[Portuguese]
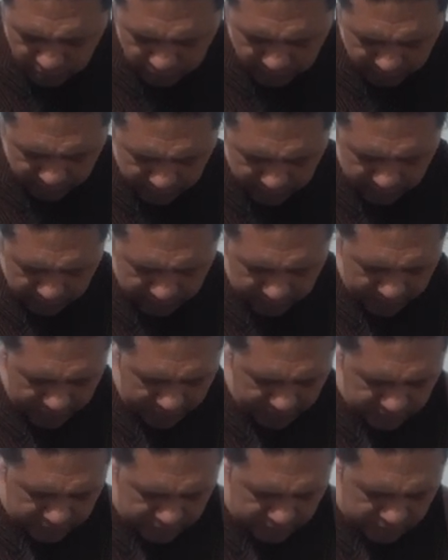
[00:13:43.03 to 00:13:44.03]
para vender
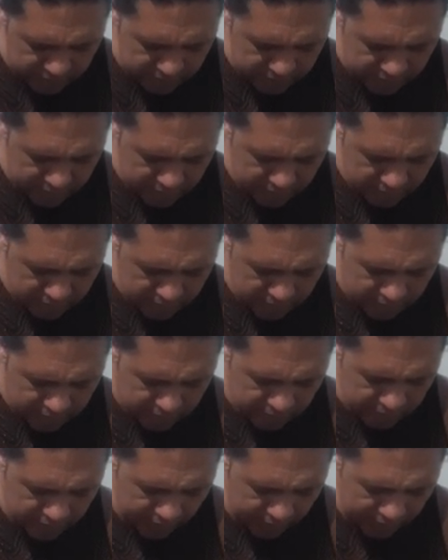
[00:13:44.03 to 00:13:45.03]
peças
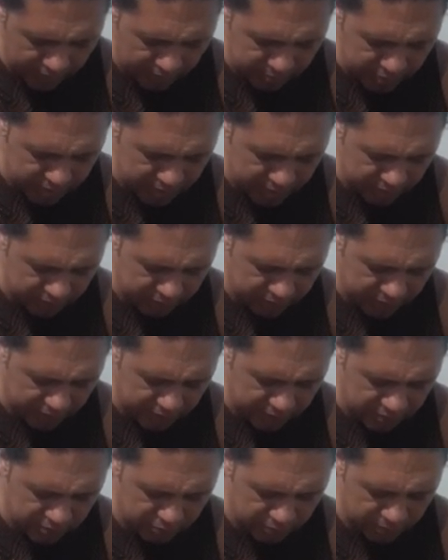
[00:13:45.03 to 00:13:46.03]
e acaba
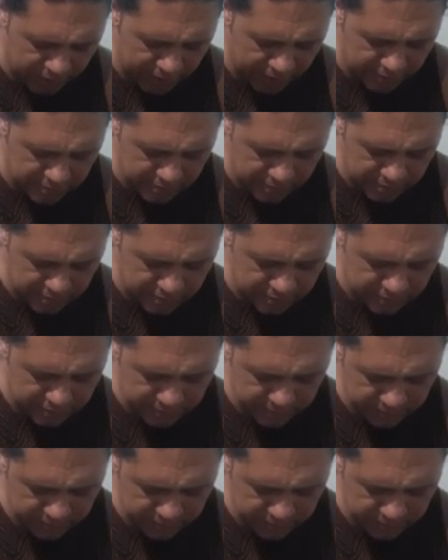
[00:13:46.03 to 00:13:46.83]
danificando peças, né?